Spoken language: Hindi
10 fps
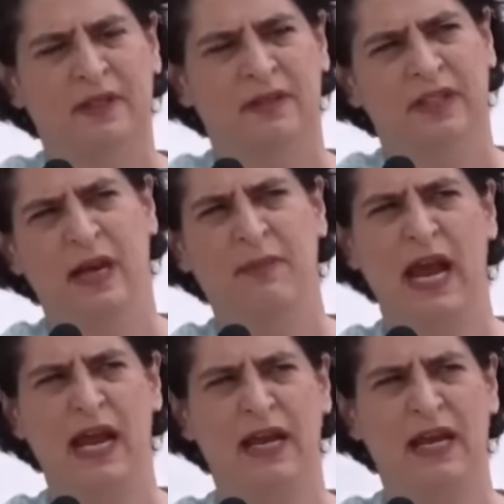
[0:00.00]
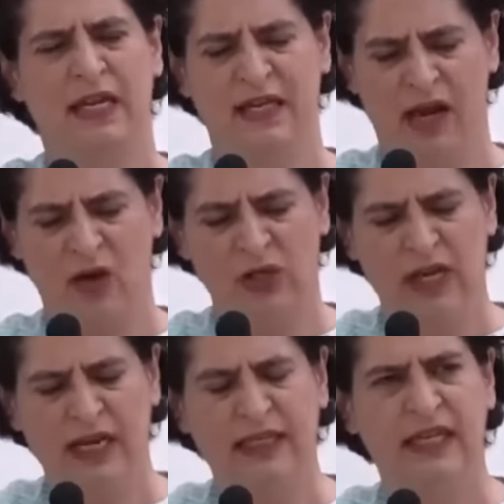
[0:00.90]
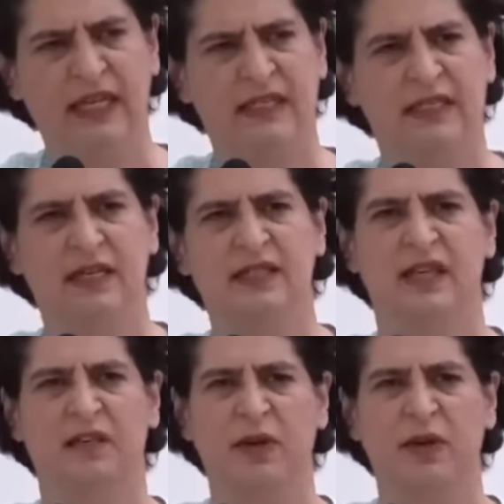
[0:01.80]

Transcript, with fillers: घबरा गए कि राहुल गांधी ने संसद